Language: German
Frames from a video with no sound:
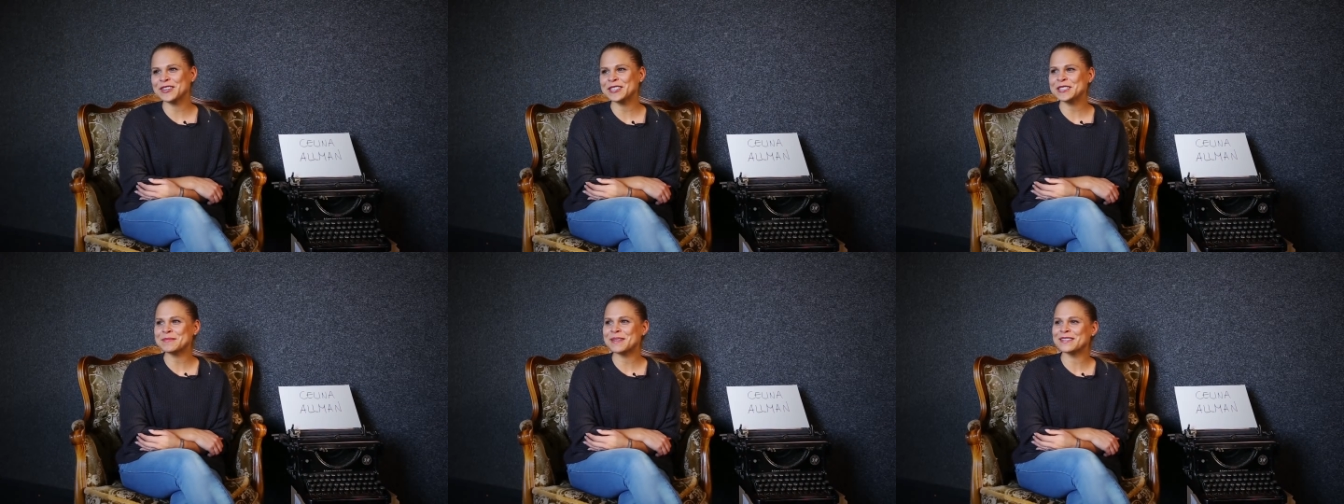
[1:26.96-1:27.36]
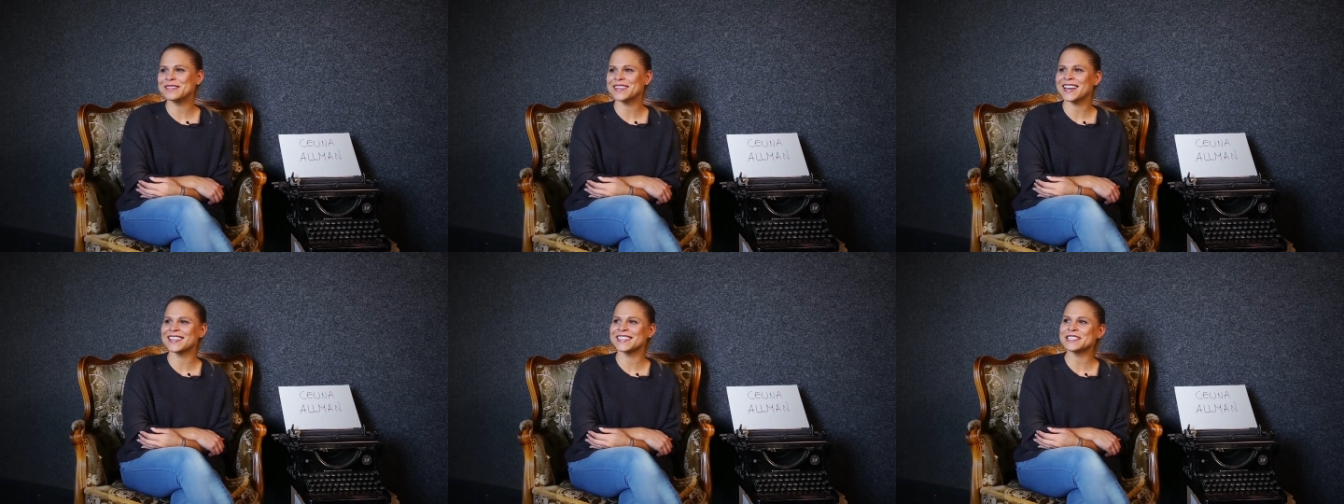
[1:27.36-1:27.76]
wollte ich mal
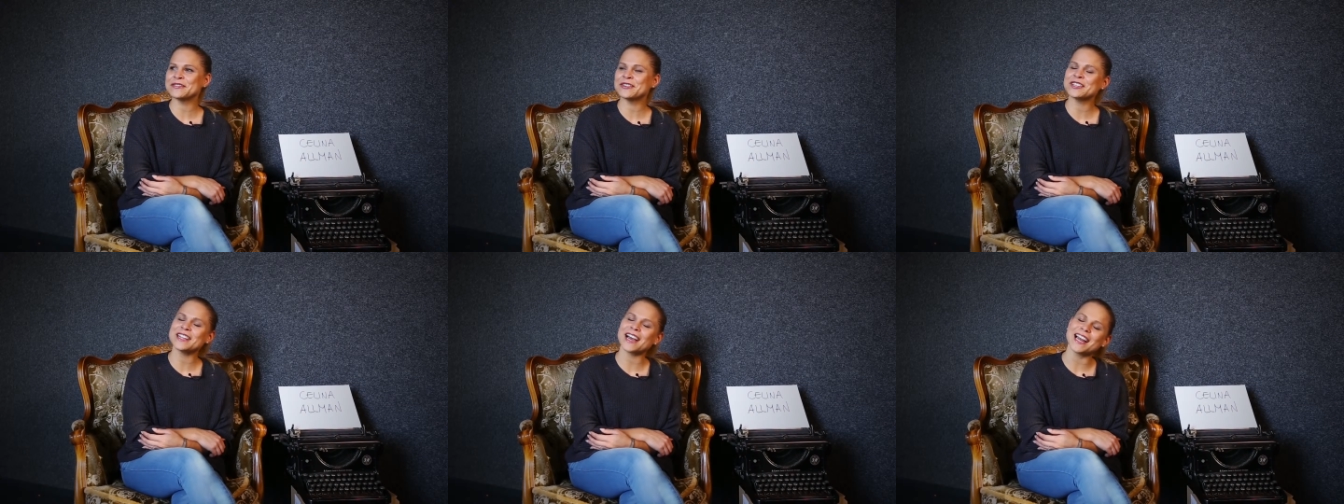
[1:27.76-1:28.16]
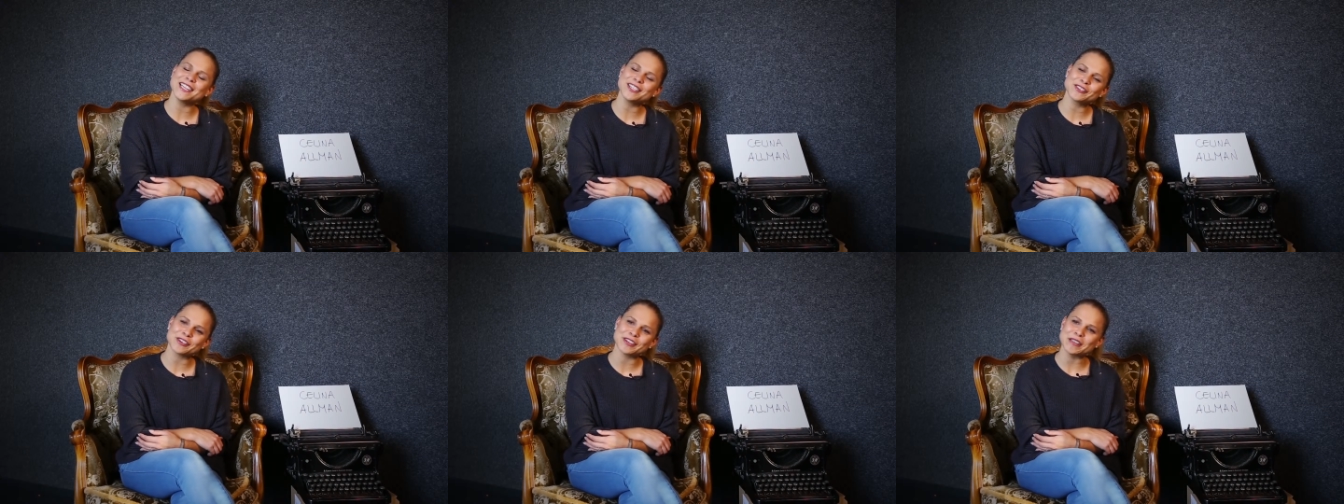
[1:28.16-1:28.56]
werden? Ich wollte
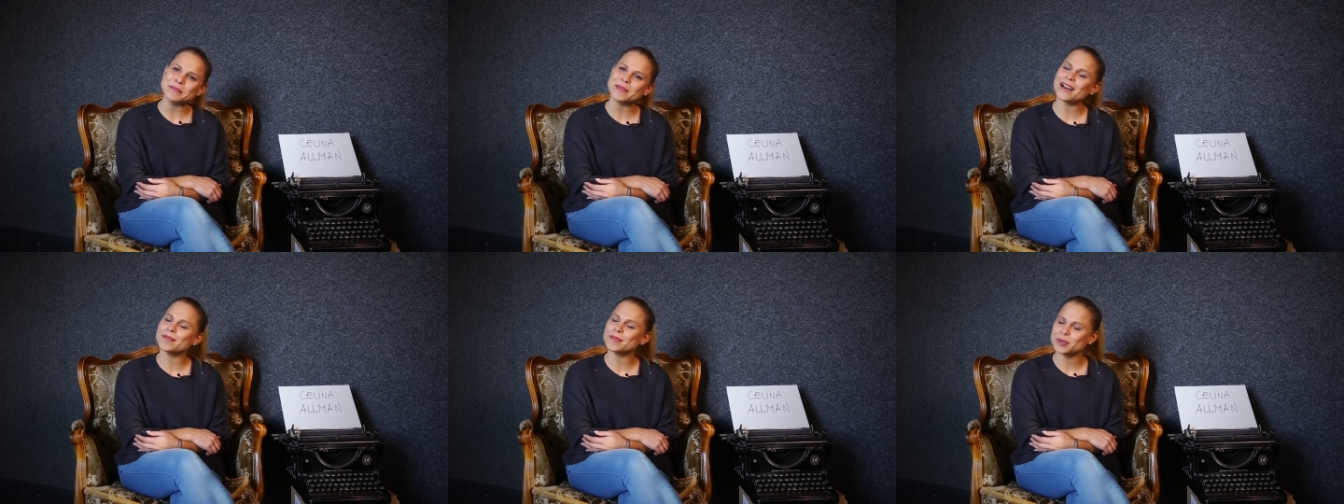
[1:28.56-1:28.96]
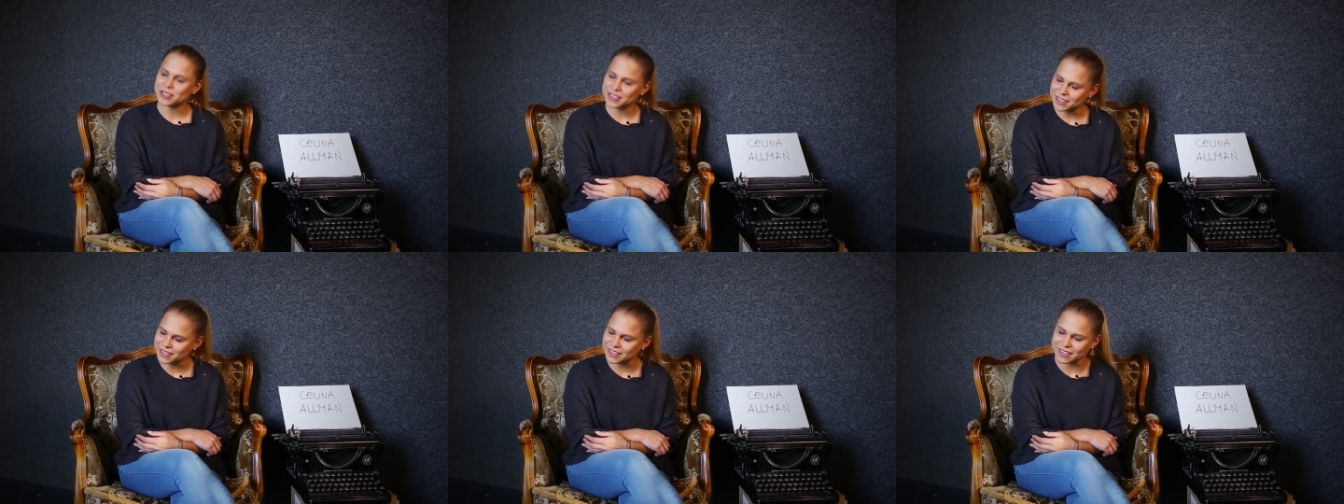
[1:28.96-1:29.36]
eigentlich schon immer
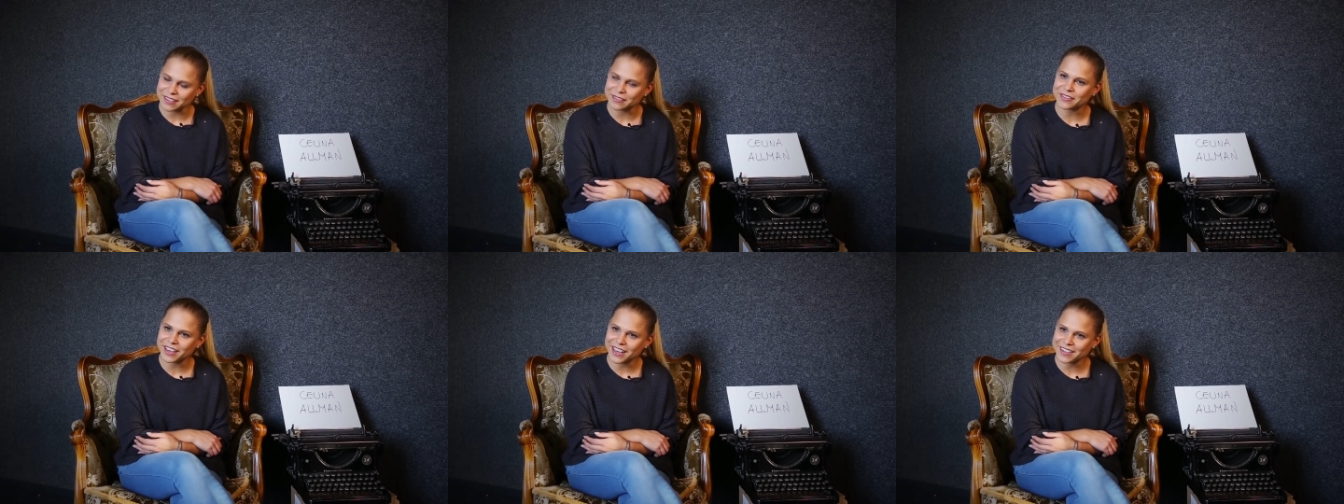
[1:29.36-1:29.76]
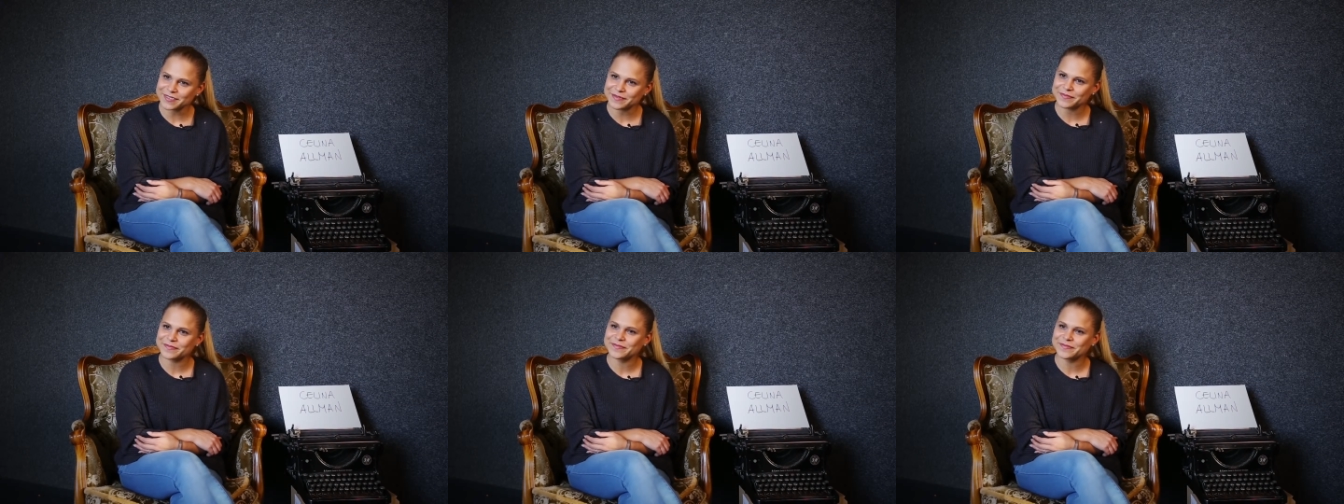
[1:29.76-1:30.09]
Polizistin werden.